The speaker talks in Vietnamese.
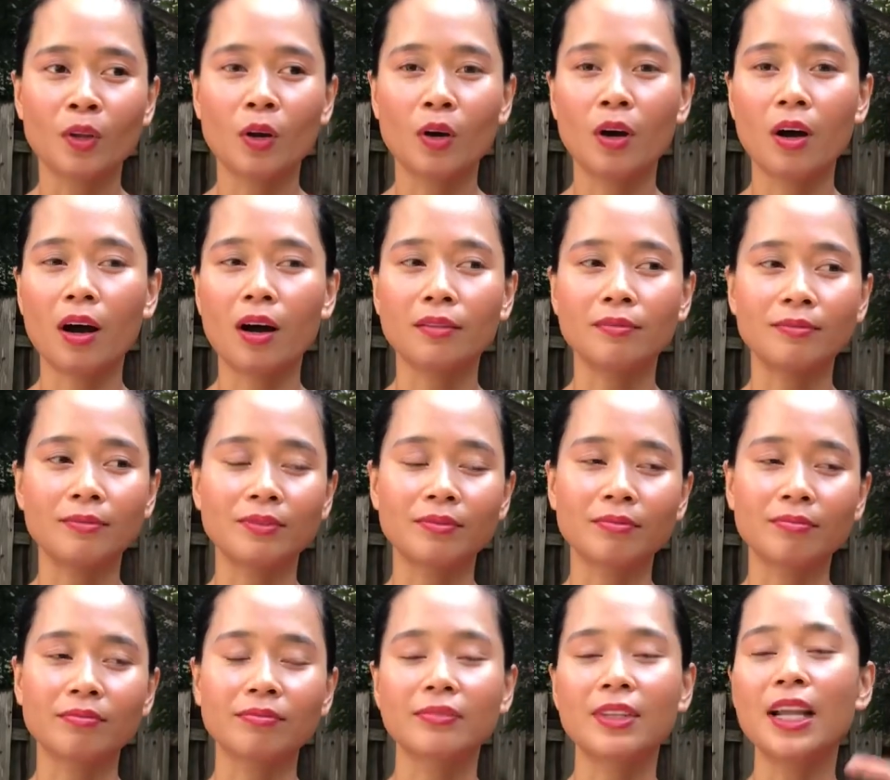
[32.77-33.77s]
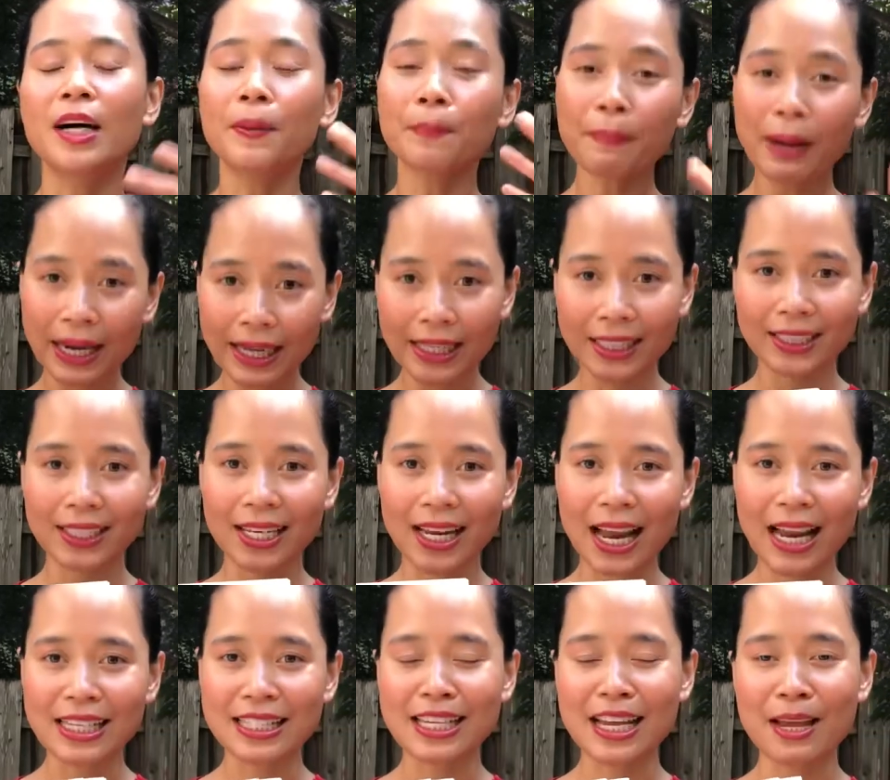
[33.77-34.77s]
um, lớn mạnh là
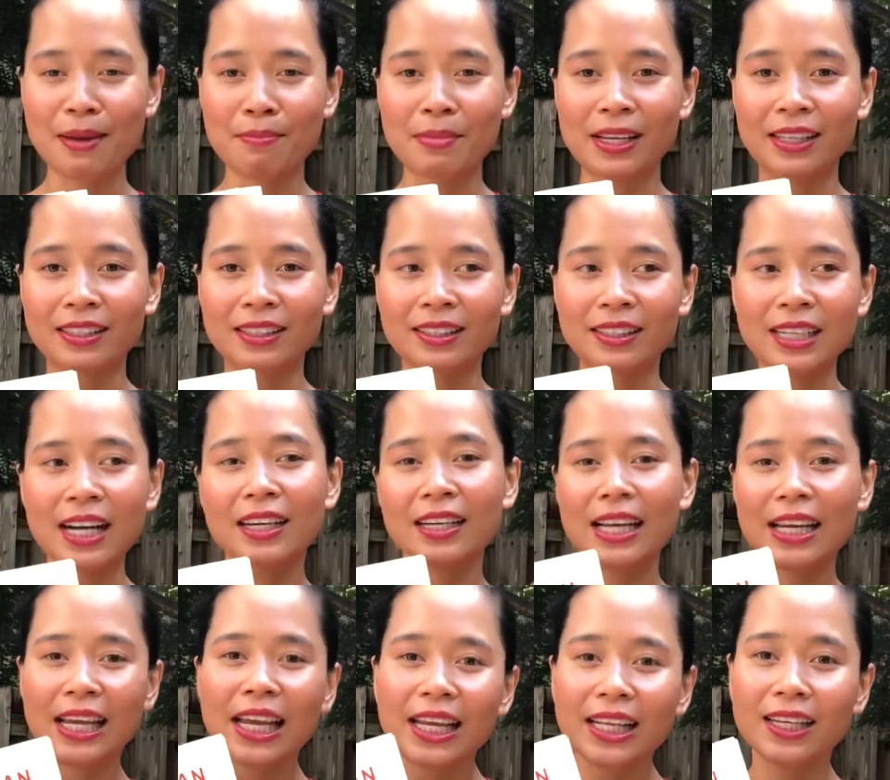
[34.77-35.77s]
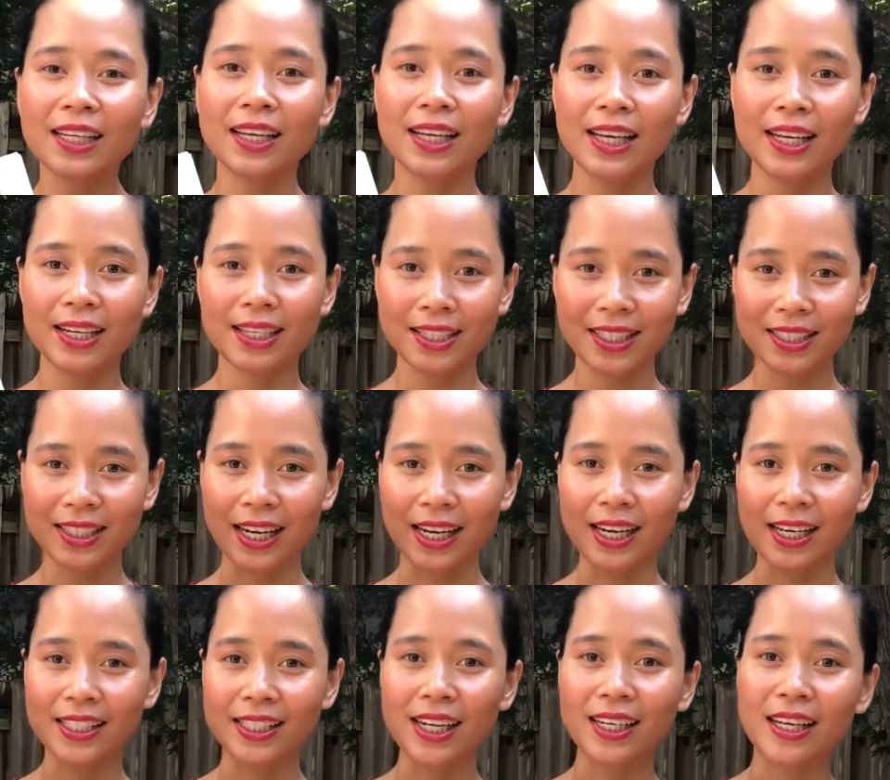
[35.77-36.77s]
anh chị em mình nhắc đến x Clean chắc chắn
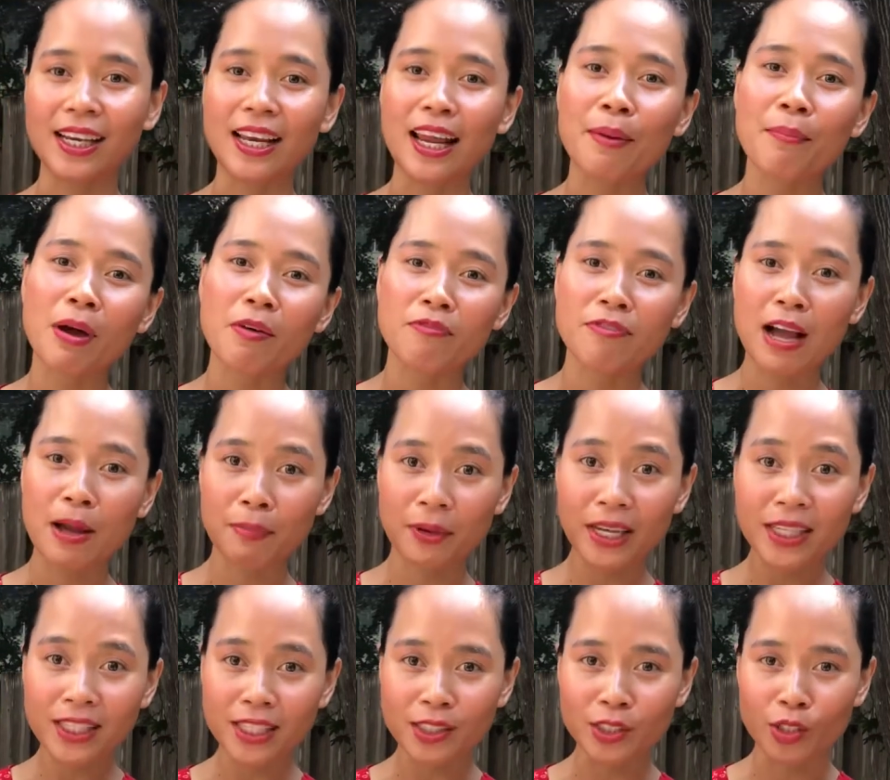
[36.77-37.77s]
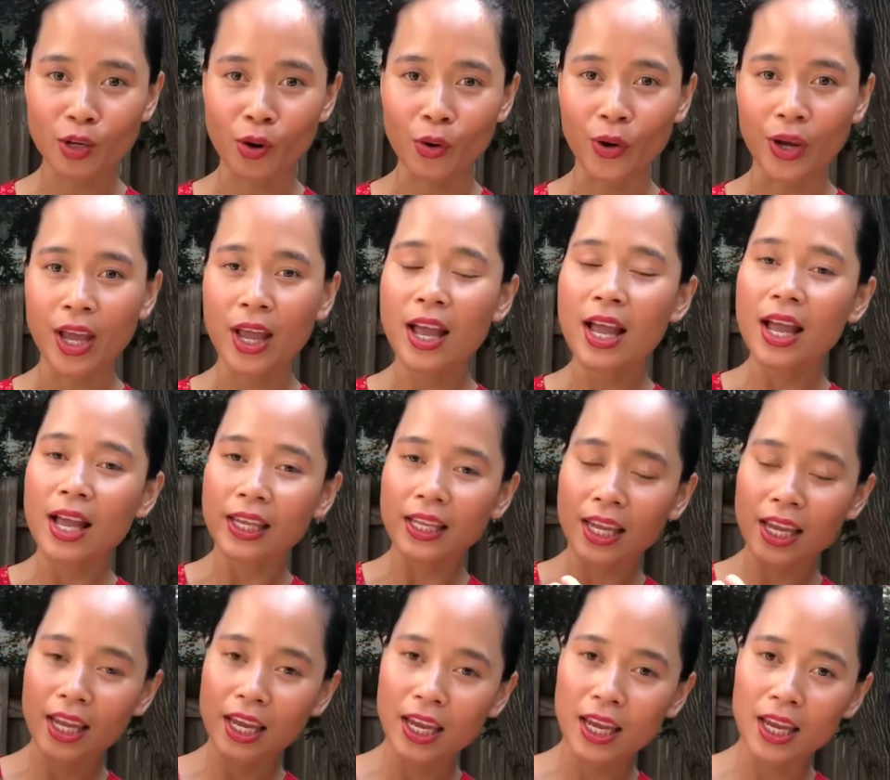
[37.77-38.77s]
là nhắc đến Emma Phạm Kitchen rồi
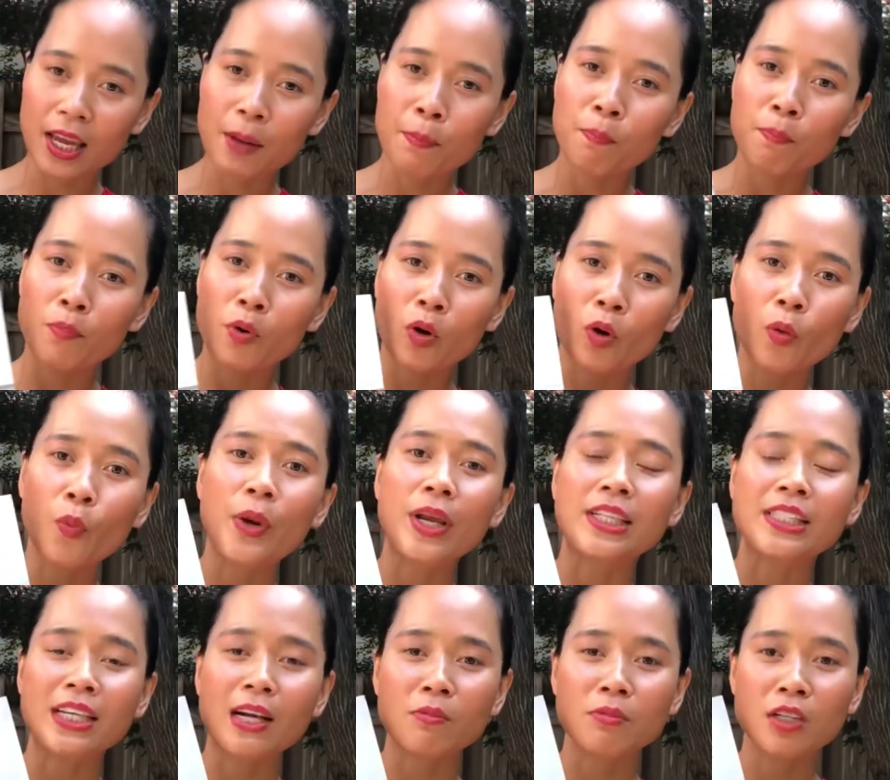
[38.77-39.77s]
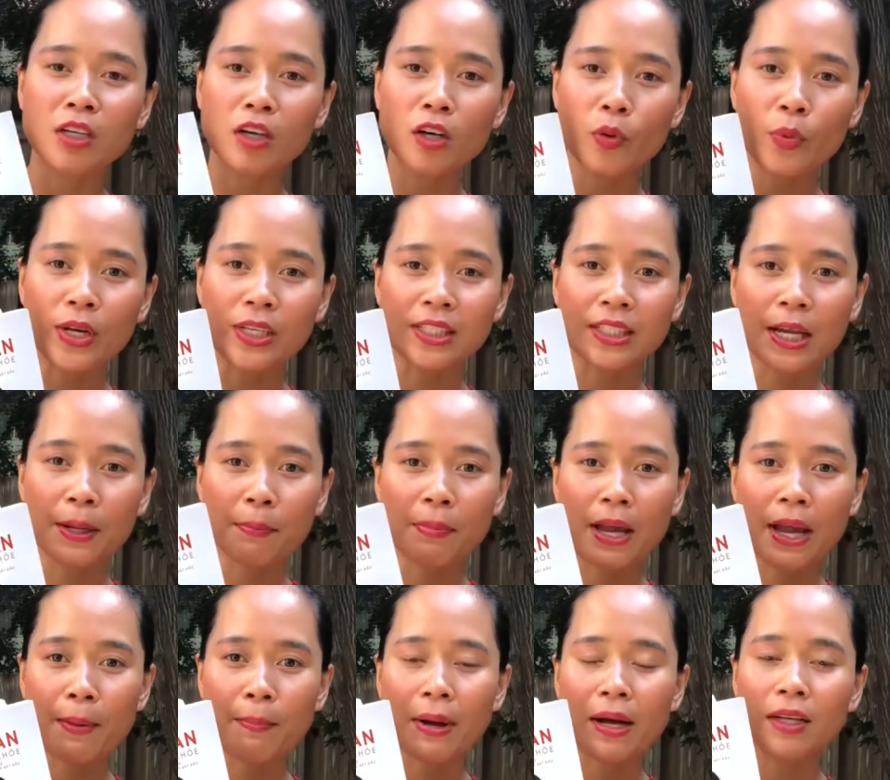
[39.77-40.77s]
thì một cái quyển trong những cái quyển sách mà
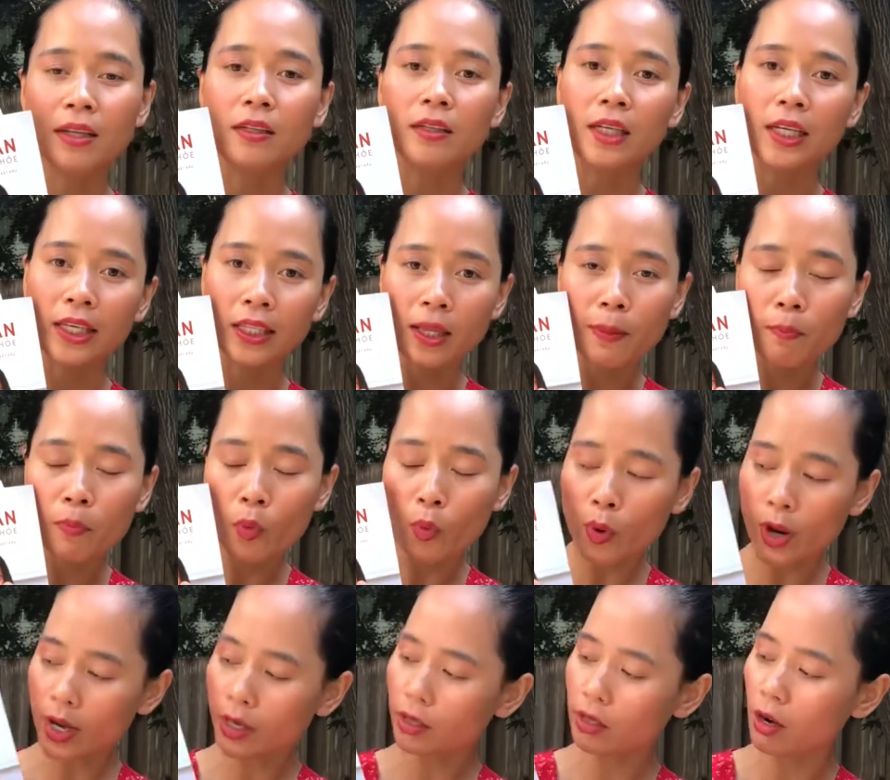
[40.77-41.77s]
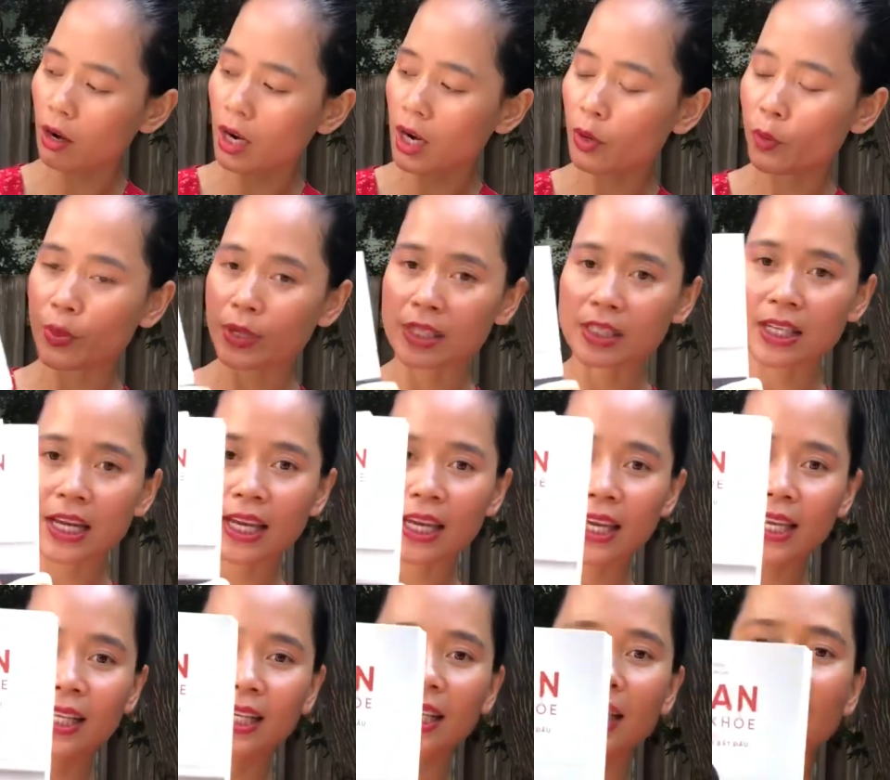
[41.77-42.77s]
Emma cực kỳ tâm huyết đó là quyển sách
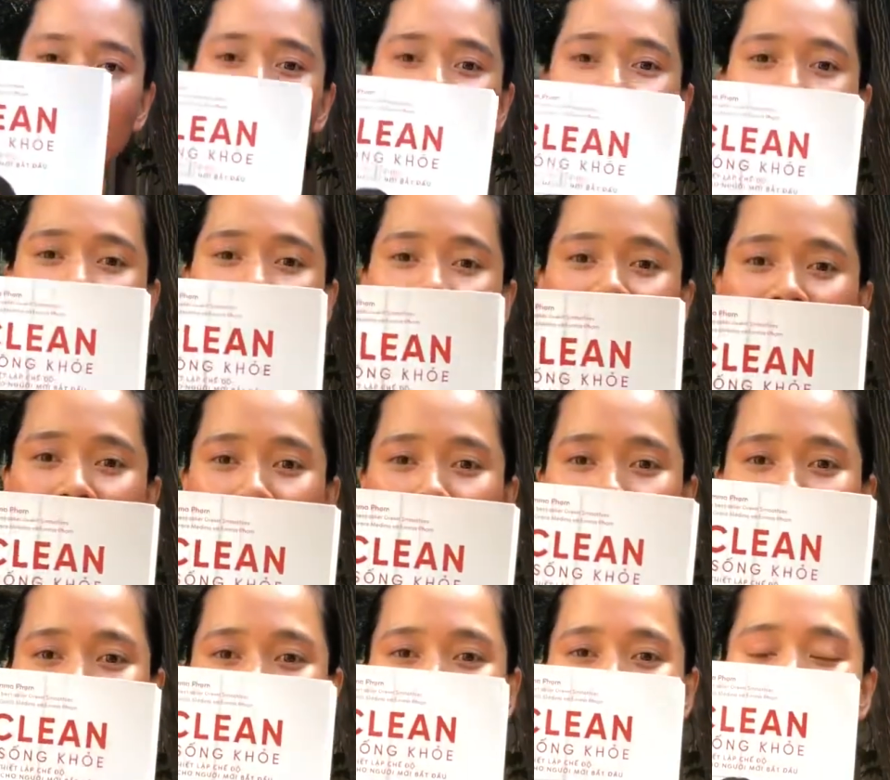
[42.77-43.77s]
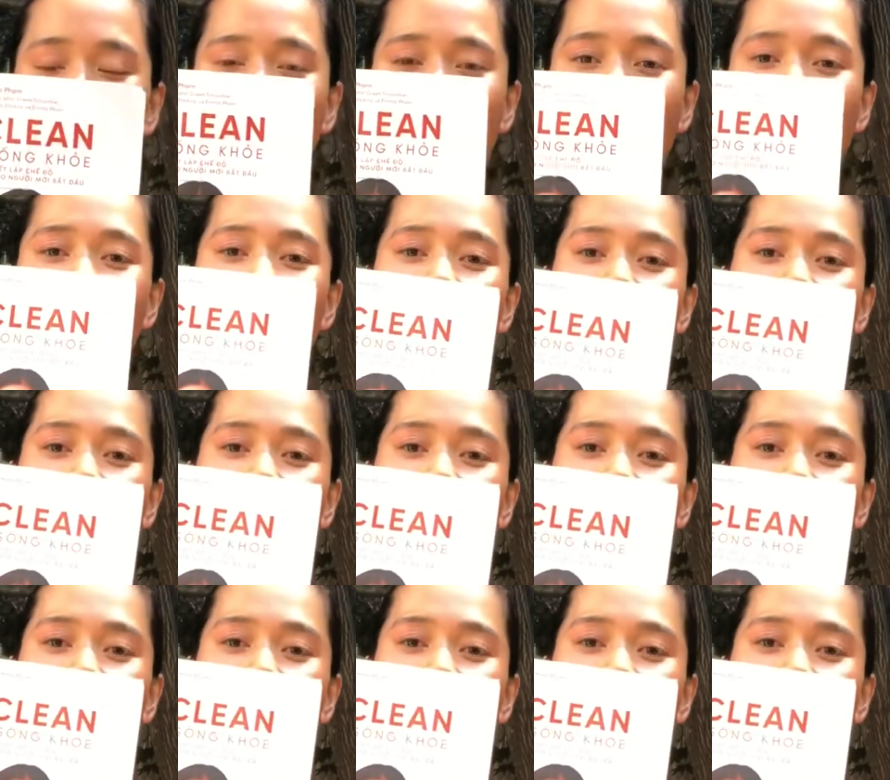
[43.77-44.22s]
x Clean ăn sạch và sống khỏe